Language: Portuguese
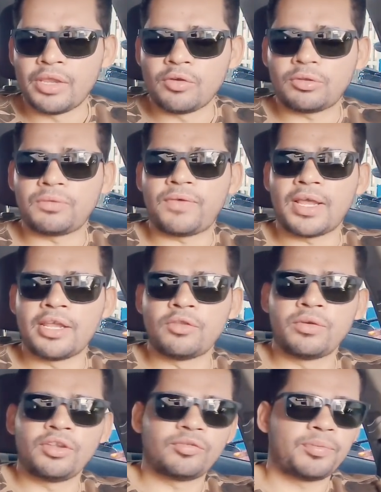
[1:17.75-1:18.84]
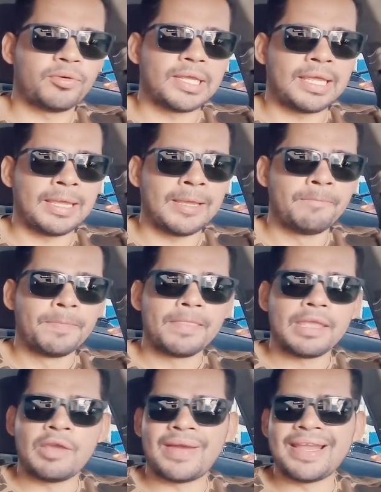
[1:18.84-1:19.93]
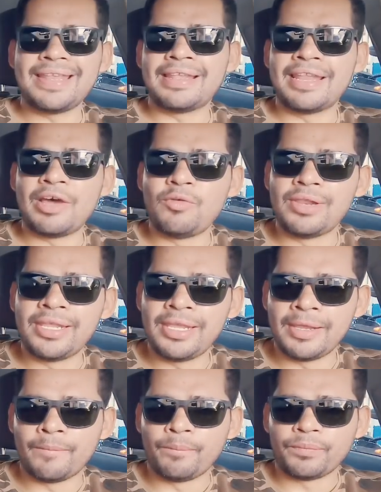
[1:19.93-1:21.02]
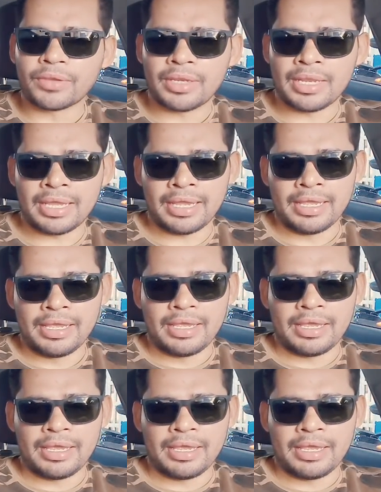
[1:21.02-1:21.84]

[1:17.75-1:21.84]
Eu estou falando isso porque eu ainda não li, né?